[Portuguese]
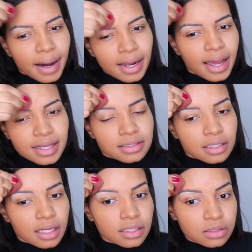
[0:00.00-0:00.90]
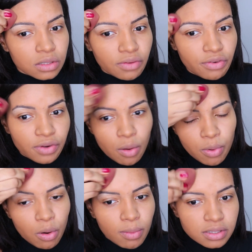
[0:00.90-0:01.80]
Parece que a textura vai ficar um
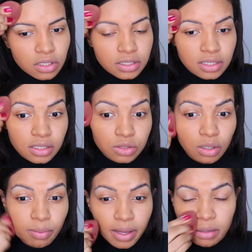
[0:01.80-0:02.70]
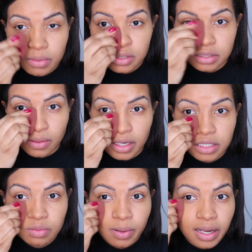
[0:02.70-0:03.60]
pouco mais grossinha na sua pele, mas não, ela
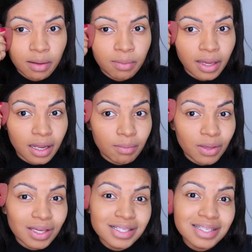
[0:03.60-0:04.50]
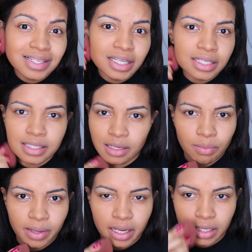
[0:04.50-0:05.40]
espalha bem, ela meio que desliza na
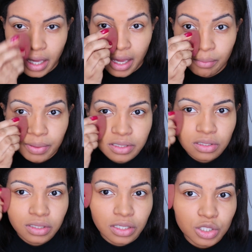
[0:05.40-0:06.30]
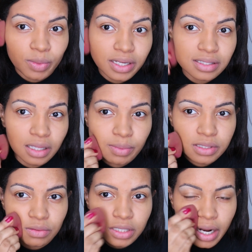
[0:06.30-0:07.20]
pele. É impressionante, parece que você tá
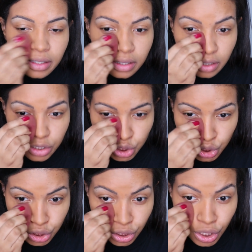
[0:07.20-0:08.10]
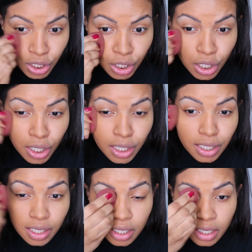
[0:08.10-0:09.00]
passando hidratante
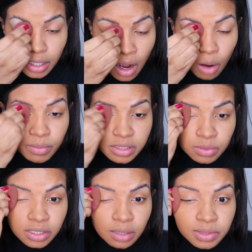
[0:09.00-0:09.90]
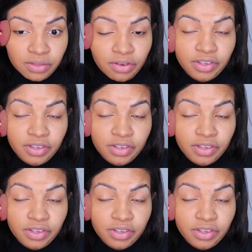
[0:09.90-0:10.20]
e ao mesmo tempo você vai